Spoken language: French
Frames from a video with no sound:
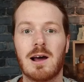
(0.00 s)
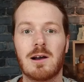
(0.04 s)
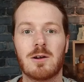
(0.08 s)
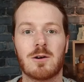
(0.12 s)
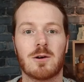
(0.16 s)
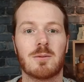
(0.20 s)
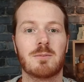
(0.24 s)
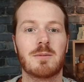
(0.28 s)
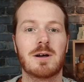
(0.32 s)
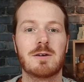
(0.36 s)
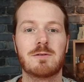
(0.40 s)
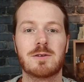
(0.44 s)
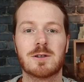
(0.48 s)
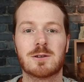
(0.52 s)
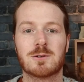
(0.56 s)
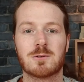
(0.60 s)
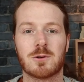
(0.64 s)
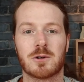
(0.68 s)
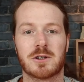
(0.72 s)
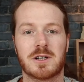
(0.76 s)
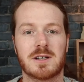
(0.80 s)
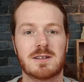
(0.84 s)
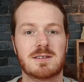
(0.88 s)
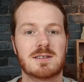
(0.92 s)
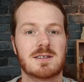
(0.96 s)
Alors, Ma vie de
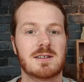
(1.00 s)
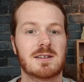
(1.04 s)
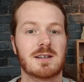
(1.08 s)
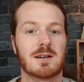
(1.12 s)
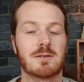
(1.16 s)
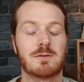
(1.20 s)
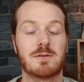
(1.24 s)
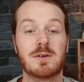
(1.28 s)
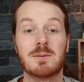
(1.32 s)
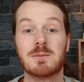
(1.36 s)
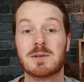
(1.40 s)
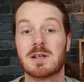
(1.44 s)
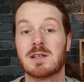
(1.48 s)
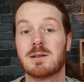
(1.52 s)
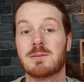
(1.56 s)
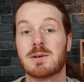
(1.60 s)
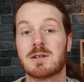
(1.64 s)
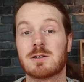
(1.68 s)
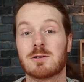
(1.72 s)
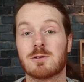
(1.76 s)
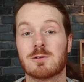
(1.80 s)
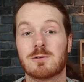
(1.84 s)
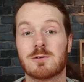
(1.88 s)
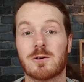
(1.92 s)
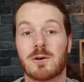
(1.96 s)
courgette, c'est un film
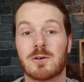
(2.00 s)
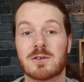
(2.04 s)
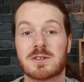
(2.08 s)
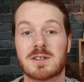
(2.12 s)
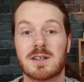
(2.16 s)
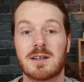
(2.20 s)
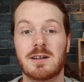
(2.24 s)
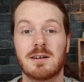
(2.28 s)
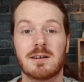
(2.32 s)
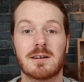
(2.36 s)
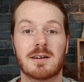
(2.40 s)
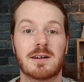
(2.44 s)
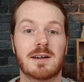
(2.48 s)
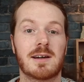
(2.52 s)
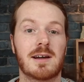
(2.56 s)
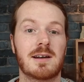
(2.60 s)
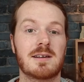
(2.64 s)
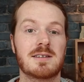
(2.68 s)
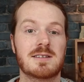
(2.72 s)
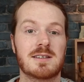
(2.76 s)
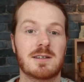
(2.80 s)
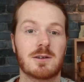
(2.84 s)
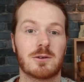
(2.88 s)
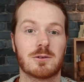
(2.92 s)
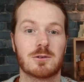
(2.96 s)
d'animation français
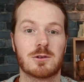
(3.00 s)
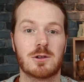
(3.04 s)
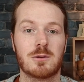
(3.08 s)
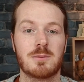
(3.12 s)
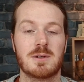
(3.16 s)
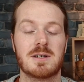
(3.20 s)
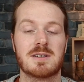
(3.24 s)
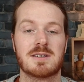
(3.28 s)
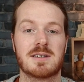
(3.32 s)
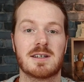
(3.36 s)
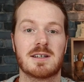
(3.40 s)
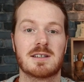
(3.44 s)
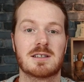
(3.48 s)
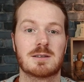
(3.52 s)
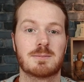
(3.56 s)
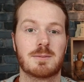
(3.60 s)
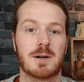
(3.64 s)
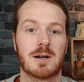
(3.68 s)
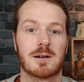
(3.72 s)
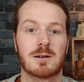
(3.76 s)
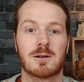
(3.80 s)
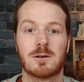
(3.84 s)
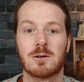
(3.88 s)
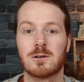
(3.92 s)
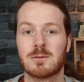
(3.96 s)
réalisé en 2016
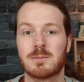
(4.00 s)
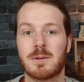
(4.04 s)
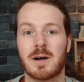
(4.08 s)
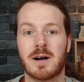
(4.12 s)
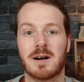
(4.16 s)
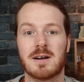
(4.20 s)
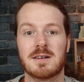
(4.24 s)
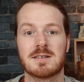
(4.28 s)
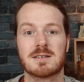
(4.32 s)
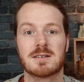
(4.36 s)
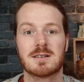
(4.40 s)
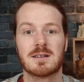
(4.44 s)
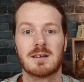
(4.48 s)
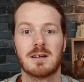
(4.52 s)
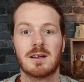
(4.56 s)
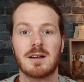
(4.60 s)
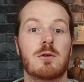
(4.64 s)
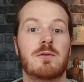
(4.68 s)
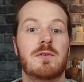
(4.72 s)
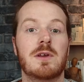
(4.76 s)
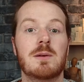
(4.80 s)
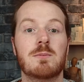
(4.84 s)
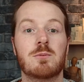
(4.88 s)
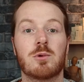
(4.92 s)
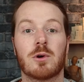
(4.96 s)
par Claude Barras. Le
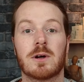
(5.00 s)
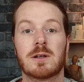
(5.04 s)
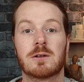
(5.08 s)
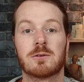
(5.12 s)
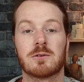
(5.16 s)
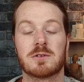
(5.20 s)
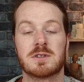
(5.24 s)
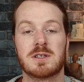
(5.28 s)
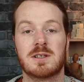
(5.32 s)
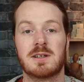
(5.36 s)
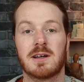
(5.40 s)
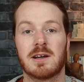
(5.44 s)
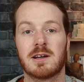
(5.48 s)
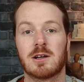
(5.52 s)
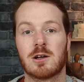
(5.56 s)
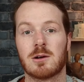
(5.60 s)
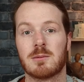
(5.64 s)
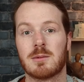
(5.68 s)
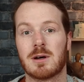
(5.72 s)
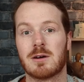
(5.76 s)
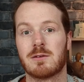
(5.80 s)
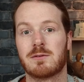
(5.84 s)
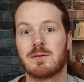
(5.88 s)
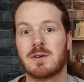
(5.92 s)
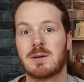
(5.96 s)
film pourrait être considéré
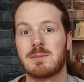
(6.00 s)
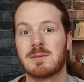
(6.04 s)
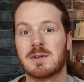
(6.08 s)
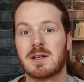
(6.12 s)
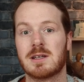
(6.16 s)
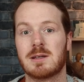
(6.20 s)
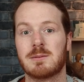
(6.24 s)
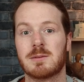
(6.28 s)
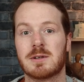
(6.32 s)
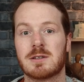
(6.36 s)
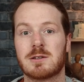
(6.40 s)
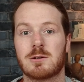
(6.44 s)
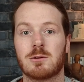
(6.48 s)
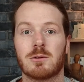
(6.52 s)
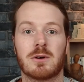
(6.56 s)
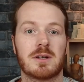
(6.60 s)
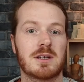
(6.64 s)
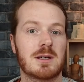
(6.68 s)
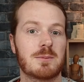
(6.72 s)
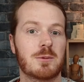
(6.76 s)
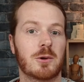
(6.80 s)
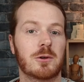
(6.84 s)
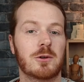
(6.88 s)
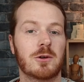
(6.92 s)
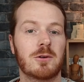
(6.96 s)
comme un film d'animation
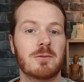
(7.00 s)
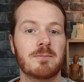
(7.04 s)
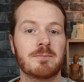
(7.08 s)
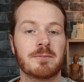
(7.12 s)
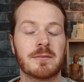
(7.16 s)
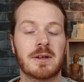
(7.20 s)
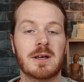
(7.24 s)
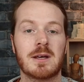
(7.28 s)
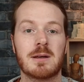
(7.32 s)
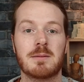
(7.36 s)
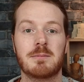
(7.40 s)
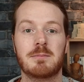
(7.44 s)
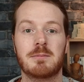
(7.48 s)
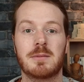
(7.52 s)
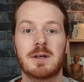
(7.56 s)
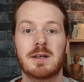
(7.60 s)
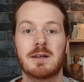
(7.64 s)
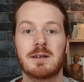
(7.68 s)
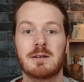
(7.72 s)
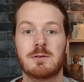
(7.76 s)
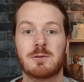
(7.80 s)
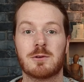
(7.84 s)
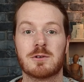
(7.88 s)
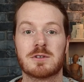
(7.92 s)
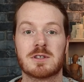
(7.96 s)
indépendant,
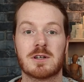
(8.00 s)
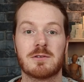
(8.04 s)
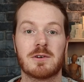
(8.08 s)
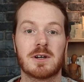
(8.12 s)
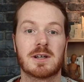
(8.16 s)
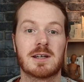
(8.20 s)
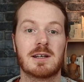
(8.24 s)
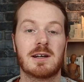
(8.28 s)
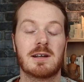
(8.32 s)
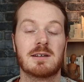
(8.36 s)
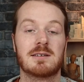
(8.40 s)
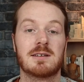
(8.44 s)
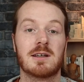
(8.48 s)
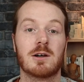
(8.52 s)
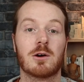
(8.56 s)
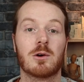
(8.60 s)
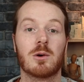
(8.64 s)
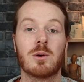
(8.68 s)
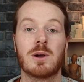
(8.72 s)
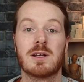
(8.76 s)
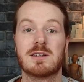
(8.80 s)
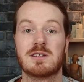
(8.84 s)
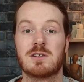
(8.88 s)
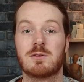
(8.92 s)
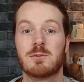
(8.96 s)
mais il faut savoir qu'il a été
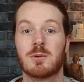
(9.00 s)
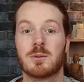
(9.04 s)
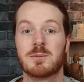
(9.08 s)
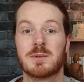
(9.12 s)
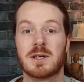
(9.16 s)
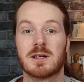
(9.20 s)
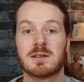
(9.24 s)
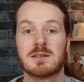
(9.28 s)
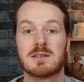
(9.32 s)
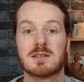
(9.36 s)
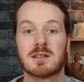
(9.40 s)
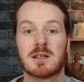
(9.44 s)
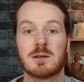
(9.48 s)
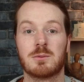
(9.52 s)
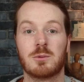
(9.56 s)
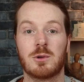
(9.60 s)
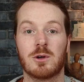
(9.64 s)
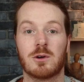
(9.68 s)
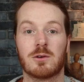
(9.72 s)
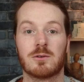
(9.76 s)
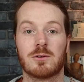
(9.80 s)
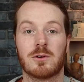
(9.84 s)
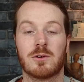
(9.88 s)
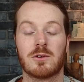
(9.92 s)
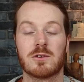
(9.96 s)
relativement bien
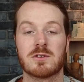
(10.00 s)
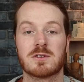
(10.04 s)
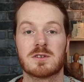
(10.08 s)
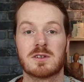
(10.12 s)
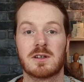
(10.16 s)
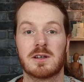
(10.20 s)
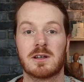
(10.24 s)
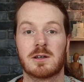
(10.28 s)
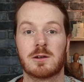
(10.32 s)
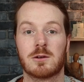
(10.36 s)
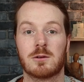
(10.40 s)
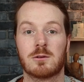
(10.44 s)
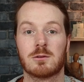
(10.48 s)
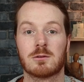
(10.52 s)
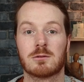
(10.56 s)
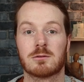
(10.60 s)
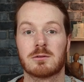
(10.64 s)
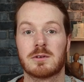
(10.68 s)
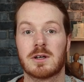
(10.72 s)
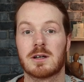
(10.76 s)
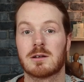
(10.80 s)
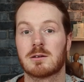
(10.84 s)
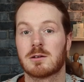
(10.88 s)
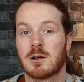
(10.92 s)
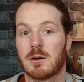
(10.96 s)
distribué en France et que donc
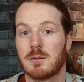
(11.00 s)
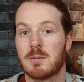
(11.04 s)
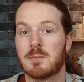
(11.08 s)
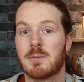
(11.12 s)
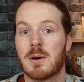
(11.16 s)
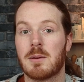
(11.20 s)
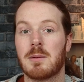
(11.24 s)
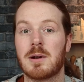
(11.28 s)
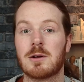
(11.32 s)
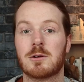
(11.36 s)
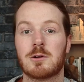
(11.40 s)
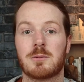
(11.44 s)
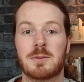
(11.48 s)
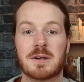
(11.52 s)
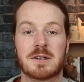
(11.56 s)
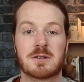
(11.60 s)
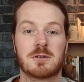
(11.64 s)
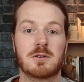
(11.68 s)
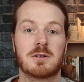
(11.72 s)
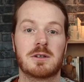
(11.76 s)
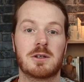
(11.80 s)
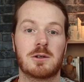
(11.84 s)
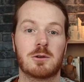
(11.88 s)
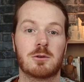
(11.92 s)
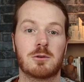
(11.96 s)
on a quand même pas mal de
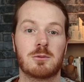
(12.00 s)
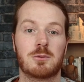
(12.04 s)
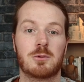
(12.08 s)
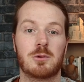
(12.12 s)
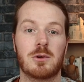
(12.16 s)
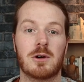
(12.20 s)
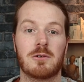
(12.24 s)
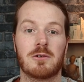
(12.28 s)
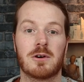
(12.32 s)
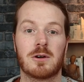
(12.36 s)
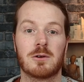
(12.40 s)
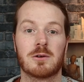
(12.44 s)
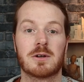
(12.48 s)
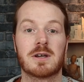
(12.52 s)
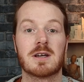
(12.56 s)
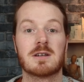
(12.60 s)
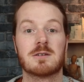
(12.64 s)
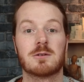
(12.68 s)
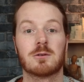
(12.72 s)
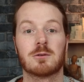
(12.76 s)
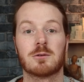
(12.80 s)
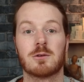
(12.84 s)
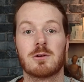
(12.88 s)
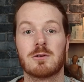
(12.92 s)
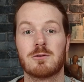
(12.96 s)
personnes qui ont pu avoir
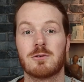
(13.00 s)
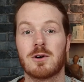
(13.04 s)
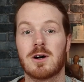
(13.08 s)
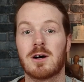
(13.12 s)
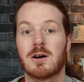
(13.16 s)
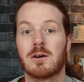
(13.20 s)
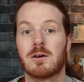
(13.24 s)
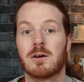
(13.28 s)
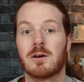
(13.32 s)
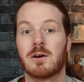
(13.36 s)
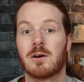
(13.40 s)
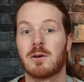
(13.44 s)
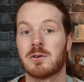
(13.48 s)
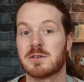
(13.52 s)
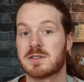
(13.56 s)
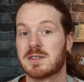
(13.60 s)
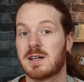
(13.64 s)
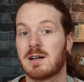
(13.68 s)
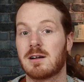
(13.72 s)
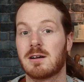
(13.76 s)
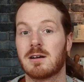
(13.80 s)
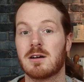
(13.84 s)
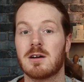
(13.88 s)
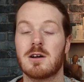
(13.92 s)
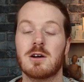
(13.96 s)
l'occasion de le voir euh, en
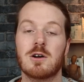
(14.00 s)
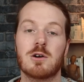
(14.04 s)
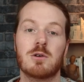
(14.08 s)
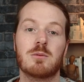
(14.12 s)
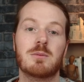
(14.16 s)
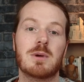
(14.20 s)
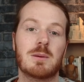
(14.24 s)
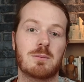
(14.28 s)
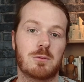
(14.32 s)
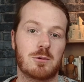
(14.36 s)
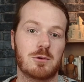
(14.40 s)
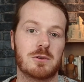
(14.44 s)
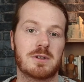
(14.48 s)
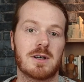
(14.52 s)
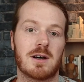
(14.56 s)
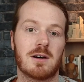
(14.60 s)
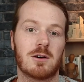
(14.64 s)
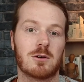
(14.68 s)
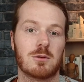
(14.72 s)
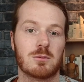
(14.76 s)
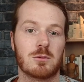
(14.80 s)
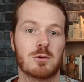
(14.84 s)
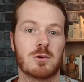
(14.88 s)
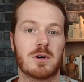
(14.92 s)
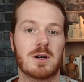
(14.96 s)
salle ou même plus
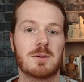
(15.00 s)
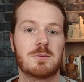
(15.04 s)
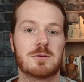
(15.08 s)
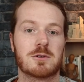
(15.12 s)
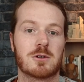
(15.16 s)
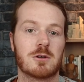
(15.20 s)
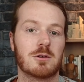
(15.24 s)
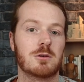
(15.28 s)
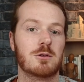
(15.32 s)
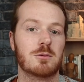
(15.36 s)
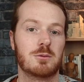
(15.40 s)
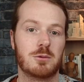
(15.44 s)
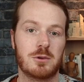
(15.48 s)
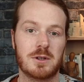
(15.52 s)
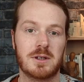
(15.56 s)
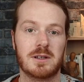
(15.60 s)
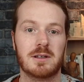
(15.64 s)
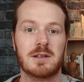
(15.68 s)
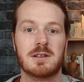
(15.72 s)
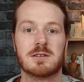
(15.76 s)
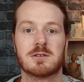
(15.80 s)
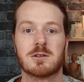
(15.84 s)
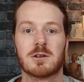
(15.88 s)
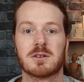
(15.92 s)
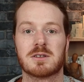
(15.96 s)
tard en Blu-ray, puisque depuis
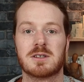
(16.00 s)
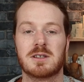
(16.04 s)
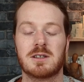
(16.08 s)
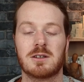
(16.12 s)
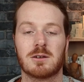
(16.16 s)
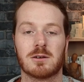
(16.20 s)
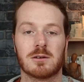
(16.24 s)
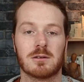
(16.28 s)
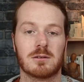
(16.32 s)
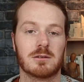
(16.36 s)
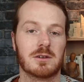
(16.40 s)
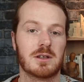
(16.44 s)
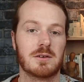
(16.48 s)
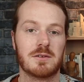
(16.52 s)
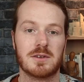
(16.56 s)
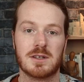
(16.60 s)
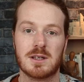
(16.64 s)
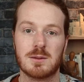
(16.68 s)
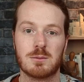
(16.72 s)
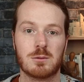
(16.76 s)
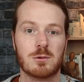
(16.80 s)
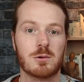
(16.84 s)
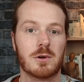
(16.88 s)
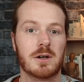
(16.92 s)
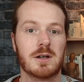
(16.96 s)
il est sorti en
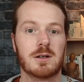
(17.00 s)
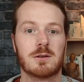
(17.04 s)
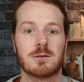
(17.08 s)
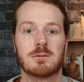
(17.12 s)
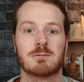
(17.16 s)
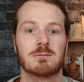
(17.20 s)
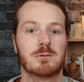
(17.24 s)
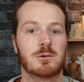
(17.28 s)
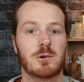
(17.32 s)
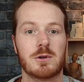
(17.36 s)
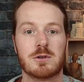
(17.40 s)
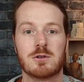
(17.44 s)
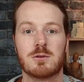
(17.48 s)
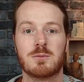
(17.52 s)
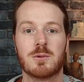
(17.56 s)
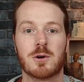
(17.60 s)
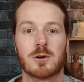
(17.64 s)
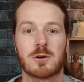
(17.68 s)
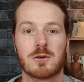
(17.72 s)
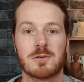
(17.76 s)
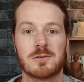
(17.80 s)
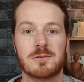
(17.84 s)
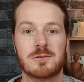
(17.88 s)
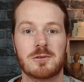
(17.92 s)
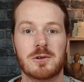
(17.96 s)
DVD, Blu-ray, tous les
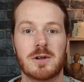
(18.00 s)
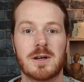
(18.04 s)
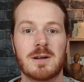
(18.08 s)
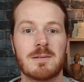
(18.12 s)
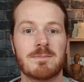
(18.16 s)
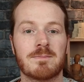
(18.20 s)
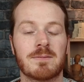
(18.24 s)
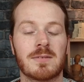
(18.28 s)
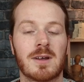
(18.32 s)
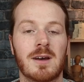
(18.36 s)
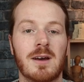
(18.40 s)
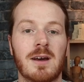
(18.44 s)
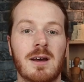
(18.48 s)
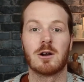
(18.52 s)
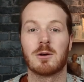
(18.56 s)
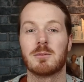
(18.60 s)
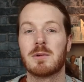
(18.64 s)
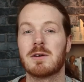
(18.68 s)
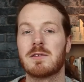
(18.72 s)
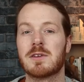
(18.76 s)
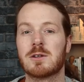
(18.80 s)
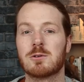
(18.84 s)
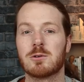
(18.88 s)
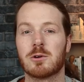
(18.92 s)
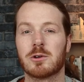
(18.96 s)
supports que vous voulez. Alors
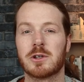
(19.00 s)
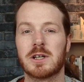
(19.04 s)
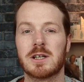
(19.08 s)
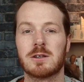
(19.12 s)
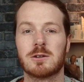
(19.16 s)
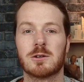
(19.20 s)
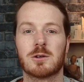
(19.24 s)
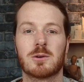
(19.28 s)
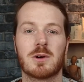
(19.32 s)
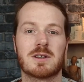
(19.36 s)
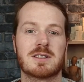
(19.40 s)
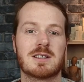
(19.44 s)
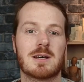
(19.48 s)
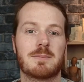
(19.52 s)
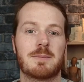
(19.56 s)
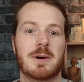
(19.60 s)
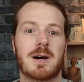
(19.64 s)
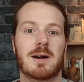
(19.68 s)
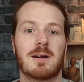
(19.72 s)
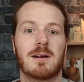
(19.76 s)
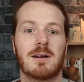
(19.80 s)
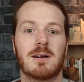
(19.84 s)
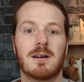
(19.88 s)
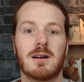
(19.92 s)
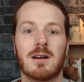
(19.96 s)
ma vie de courgette, de quoi ça
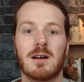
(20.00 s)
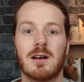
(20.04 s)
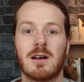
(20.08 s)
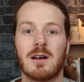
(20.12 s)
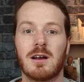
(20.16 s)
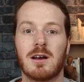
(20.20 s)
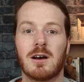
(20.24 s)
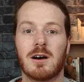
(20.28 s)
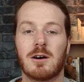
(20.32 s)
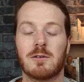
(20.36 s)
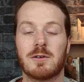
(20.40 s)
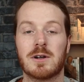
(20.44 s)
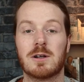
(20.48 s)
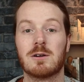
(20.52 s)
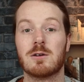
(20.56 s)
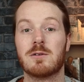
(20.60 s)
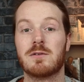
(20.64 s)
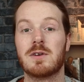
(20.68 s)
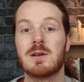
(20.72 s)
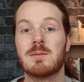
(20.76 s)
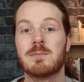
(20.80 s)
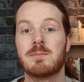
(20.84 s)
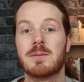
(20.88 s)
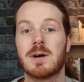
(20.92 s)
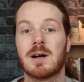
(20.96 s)
parle En fait le
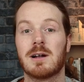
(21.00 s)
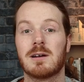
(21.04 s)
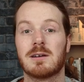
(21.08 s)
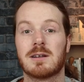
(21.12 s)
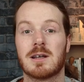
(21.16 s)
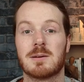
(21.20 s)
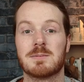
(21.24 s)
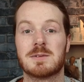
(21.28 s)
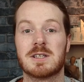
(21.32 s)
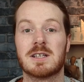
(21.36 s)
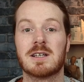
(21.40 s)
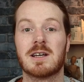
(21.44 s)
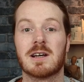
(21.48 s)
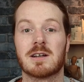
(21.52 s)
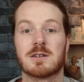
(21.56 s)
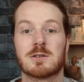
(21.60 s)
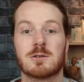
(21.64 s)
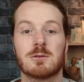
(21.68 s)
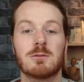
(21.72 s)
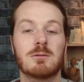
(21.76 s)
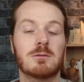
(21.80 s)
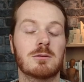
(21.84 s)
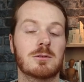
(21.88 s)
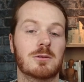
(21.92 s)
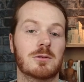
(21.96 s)
film parle d'un petit
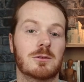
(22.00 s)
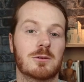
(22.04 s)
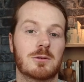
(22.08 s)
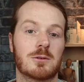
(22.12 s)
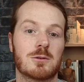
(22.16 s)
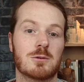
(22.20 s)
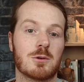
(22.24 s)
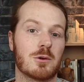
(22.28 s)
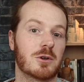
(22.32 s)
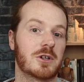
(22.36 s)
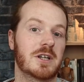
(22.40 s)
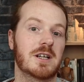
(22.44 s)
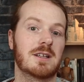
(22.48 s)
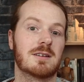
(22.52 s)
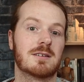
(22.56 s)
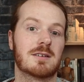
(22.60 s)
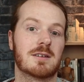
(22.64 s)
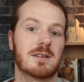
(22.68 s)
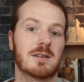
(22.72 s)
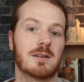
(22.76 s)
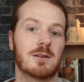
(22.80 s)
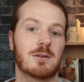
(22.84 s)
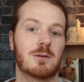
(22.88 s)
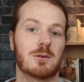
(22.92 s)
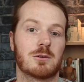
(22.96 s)
garçon, donc
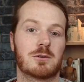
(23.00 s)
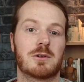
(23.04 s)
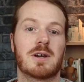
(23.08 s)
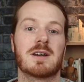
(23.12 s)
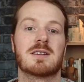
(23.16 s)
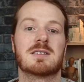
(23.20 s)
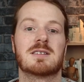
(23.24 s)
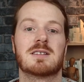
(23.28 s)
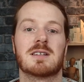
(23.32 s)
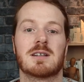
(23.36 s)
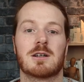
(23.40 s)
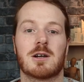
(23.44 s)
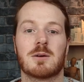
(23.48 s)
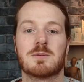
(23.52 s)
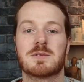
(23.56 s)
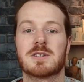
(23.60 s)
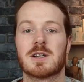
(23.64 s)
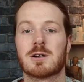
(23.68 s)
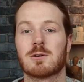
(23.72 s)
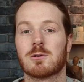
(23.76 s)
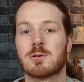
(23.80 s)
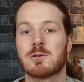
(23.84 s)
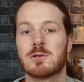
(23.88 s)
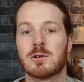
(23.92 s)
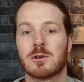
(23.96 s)
courgette, en tout cas c'est comme
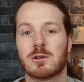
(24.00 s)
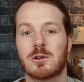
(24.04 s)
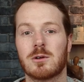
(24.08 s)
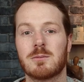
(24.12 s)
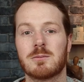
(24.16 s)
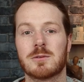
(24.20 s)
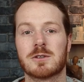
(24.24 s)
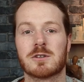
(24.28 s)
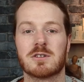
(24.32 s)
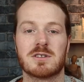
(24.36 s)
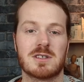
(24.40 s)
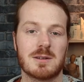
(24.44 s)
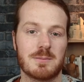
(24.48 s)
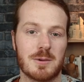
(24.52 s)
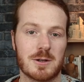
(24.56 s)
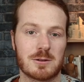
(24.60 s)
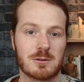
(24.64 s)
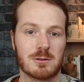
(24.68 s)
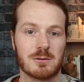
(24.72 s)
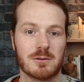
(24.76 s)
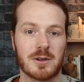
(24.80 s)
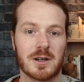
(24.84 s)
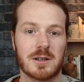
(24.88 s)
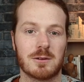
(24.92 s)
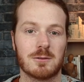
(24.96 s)
ça qu'on le surnomme parce que c'est pas
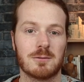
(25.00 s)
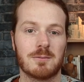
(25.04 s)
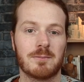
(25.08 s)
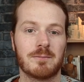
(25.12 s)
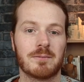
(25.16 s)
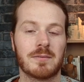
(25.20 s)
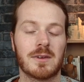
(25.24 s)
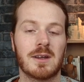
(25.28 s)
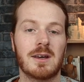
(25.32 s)
son vrai nom,